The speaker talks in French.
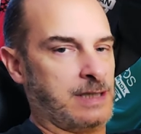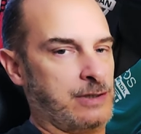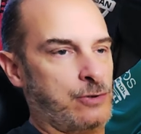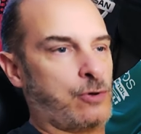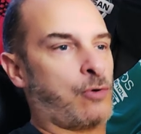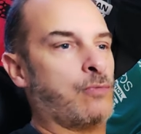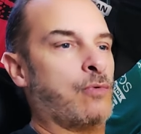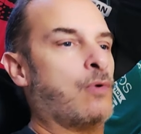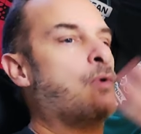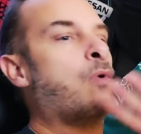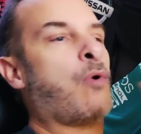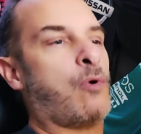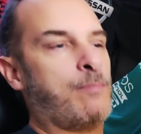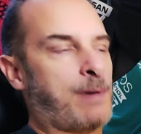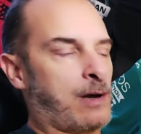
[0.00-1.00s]
D'ailleurs,
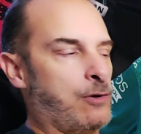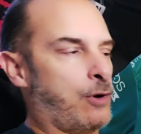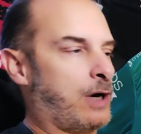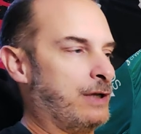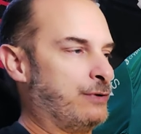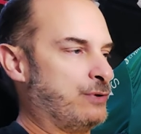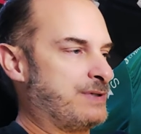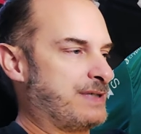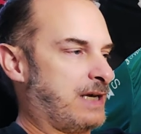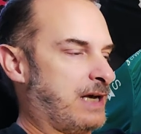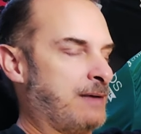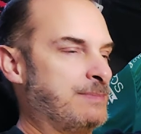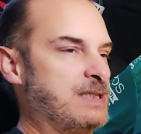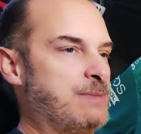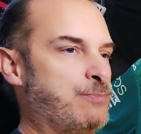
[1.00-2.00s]
on, reparlera de
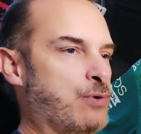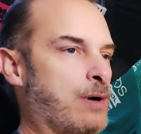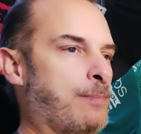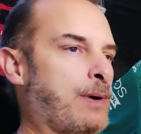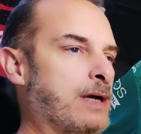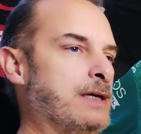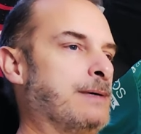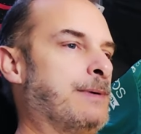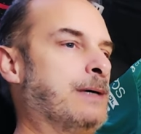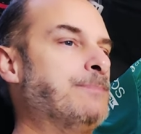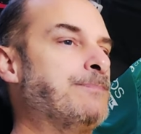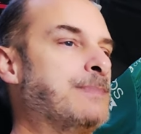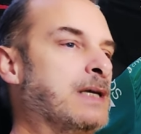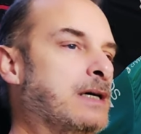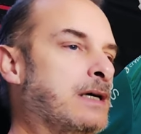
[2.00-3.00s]
ça un petit peu après. Hein.